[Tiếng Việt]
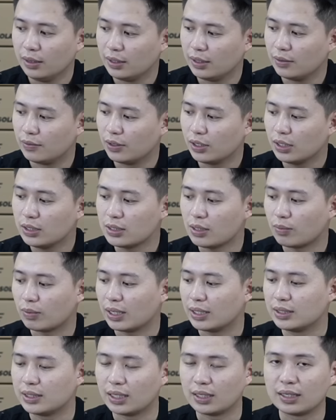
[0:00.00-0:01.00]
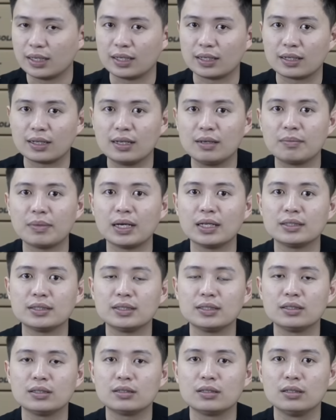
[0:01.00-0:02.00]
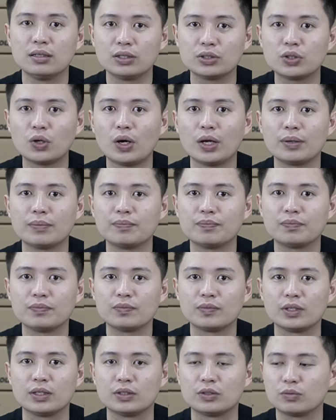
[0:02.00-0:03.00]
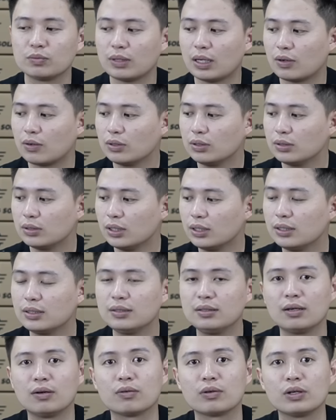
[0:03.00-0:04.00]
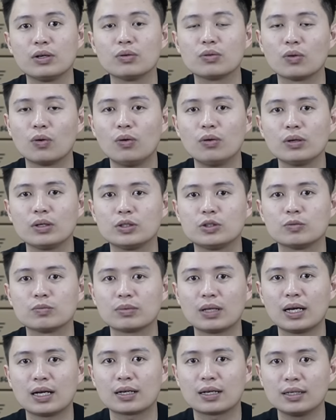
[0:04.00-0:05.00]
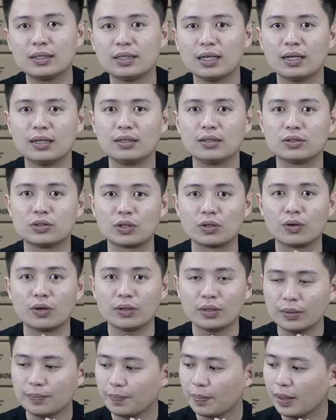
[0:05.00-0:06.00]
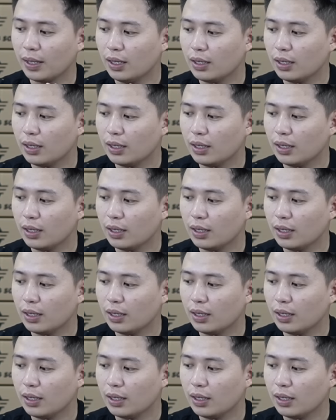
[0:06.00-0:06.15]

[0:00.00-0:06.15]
thì với cái dòng đèn trần này khi mà anh chị lựa chọn thì chúng ta có rất nhiều cái yếu tố để chúng ta cân nhắc lựa chọn nó nhé